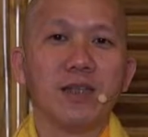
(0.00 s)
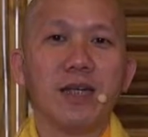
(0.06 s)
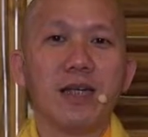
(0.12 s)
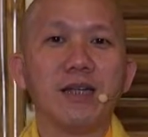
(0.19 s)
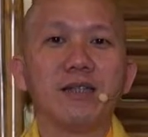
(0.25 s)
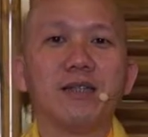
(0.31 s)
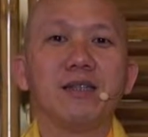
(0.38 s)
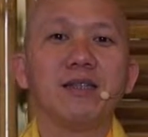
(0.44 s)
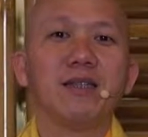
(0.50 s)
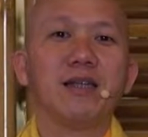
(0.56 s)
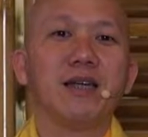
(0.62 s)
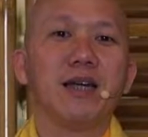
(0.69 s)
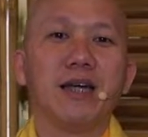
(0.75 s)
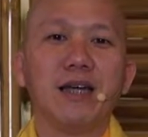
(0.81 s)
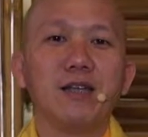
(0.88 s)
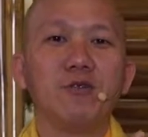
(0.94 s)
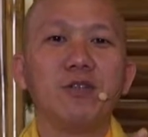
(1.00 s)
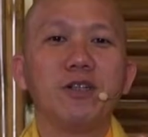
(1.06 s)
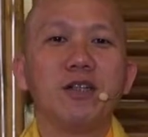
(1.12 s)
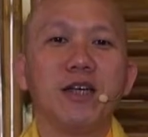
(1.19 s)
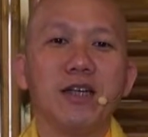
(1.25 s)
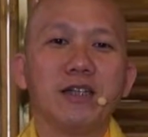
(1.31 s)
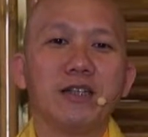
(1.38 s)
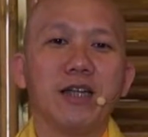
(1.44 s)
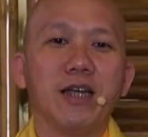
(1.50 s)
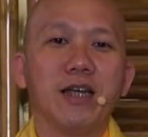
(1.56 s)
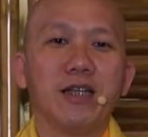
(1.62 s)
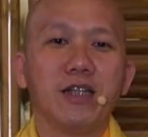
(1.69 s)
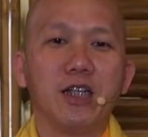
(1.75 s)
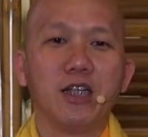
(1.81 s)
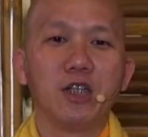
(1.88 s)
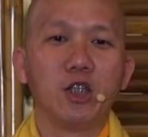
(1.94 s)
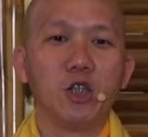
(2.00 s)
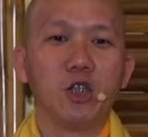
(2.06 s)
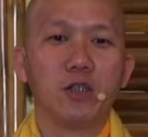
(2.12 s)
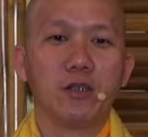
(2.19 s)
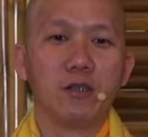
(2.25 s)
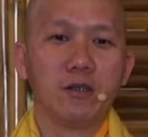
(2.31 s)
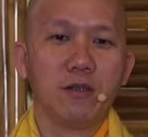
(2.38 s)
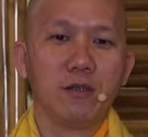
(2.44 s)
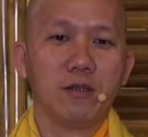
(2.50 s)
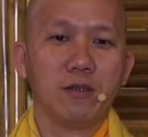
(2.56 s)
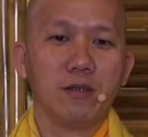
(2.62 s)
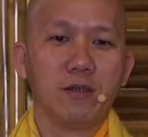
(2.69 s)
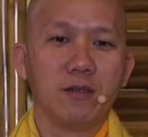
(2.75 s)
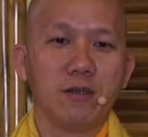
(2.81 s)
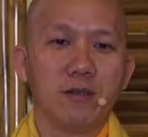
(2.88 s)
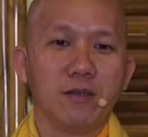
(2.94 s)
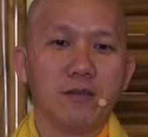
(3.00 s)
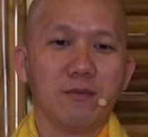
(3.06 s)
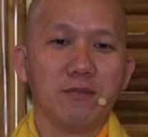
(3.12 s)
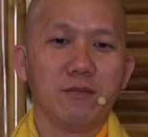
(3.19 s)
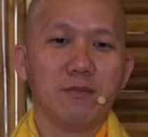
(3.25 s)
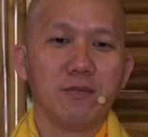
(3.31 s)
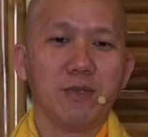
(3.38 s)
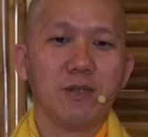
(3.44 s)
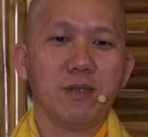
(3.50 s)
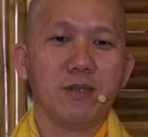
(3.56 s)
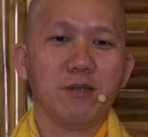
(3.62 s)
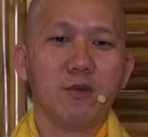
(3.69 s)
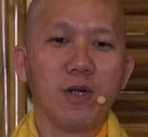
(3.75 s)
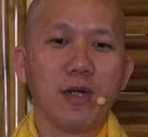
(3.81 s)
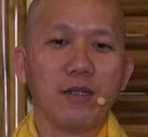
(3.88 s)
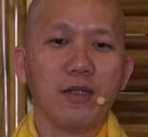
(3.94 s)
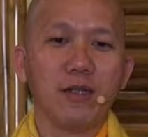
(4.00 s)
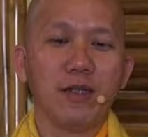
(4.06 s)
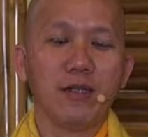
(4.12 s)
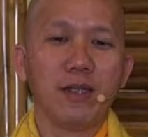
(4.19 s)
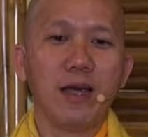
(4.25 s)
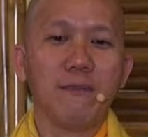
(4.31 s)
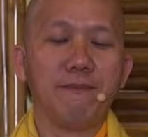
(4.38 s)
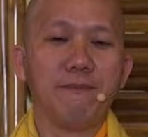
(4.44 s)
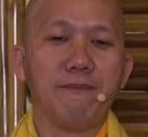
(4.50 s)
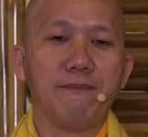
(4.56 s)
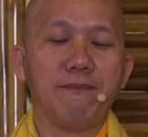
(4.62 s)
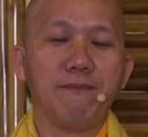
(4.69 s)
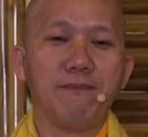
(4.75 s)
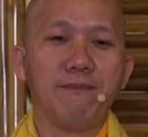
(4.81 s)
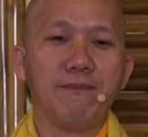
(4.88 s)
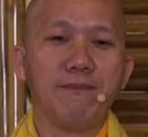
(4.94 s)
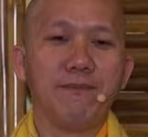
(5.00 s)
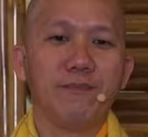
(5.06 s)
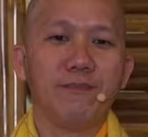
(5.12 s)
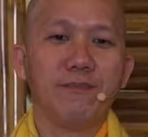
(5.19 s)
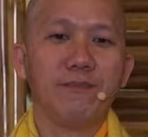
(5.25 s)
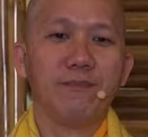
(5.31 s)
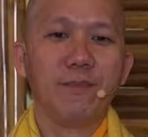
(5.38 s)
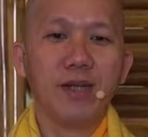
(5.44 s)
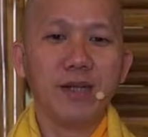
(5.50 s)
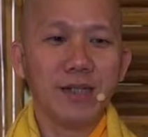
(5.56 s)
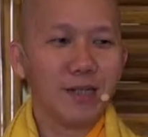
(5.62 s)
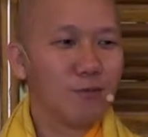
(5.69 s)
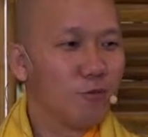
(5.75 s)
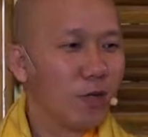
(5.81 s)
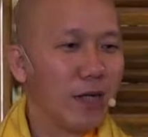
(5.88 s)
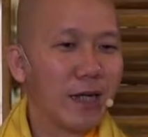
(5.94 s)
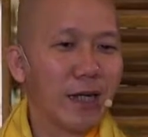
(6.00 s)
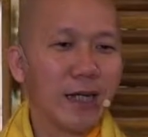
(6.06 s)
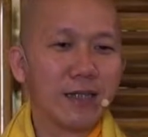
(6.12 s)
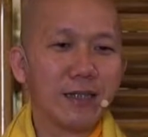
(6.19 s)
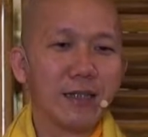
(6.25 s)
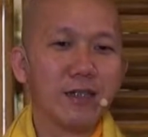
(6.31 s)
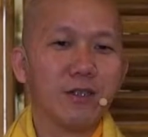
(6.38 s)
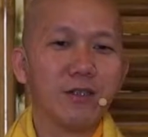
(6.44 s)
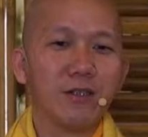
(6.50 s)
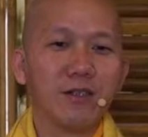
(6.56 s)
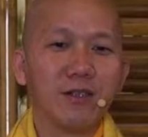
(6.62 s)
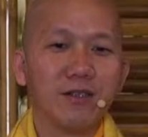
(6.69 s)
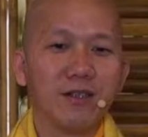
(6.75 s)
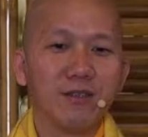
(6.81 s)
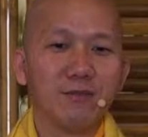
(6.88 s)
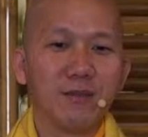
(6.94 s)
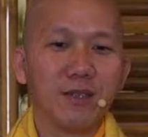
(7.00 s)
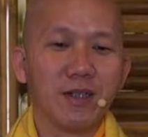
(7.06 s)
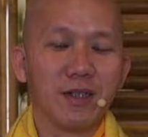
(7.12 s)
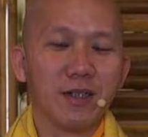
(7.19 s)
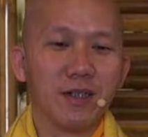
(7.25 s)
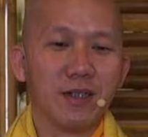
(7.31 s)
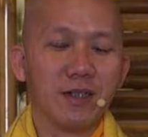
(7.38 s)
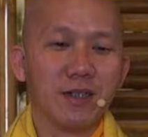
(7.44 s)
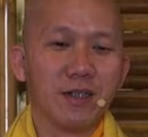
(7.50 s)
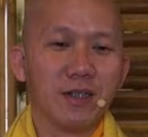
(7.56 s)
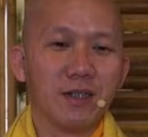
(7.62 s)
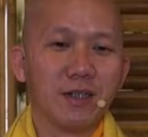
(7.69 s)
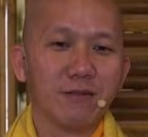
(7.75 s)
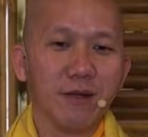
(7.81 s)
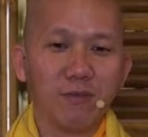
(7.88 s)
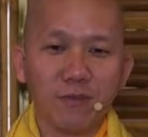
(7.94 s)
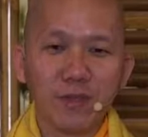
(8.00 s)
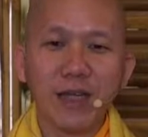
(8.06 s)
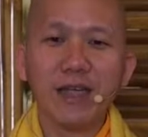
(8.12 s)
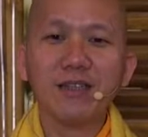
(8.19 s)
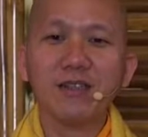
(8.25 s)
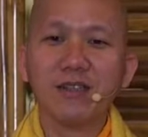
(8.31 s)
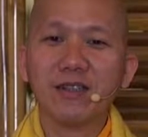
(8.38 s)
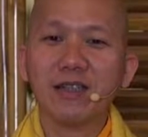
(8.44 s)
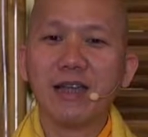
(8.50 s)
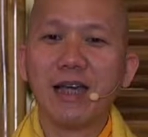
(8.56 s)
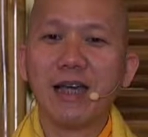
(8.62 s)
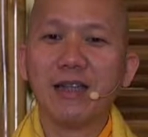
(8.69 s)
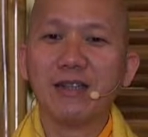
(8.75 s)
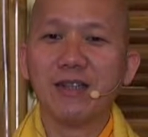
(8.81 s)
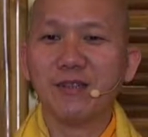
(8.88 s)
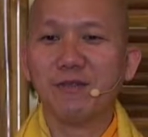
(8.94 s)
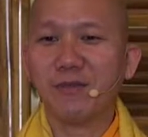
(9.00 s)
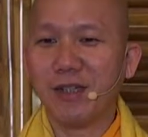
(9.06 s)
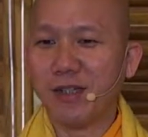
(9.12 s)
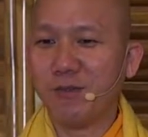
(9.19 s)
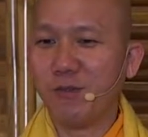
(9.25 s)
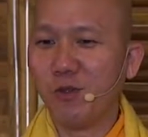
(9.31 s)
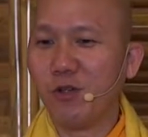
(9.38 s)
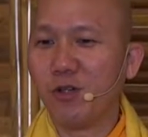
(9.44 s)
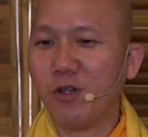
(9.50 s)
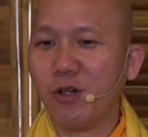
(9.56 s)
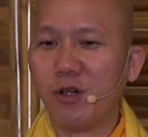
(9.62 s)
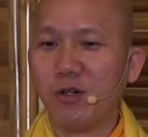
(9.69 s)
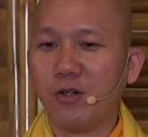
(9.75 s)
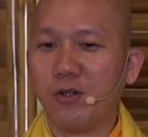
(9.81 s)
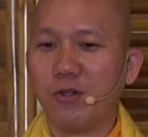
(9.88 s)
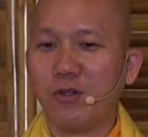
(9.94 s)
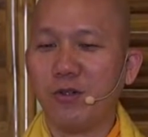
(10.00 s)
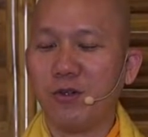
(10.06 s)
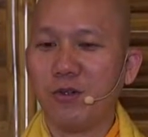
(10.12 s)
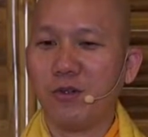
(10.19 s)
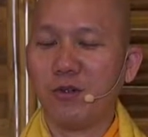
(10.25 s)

chẳng hạn như giờ hai huynh đệ trẻ này bên nước ngoài về thăm mới ngày hôm qua nghe thầy nói cái chuyện mà phòng cháy chữa cháy chuẩn bị mua đồ